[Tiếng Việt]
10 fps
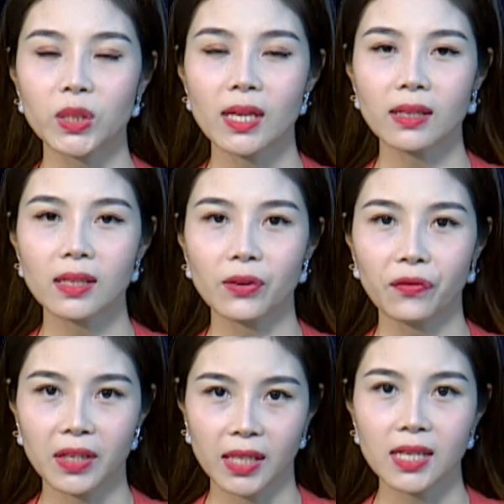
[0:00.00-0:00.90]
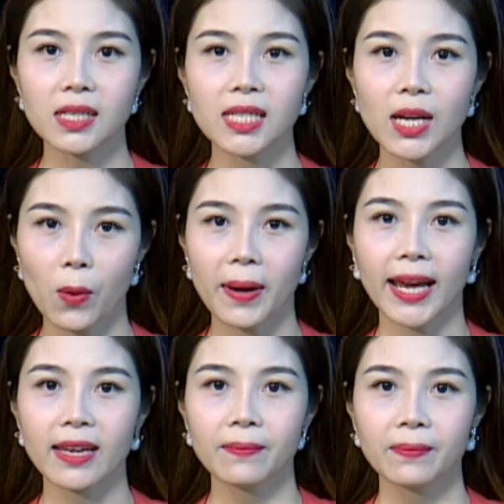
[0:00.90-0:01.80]
dân cử với cử tri hôm
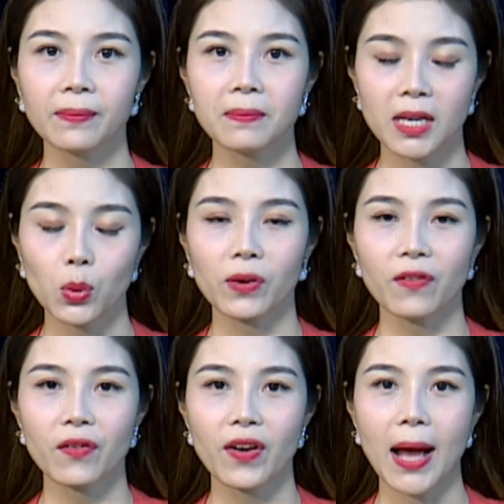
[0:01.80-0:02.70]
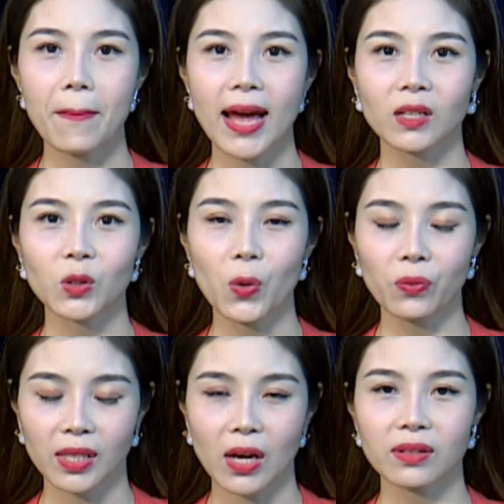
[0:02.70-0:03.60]
nay. Mời quý vị và các bạn
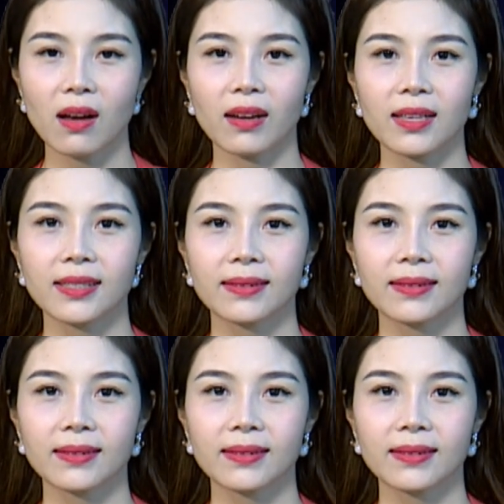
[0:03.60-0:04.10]
cùng theo dõi.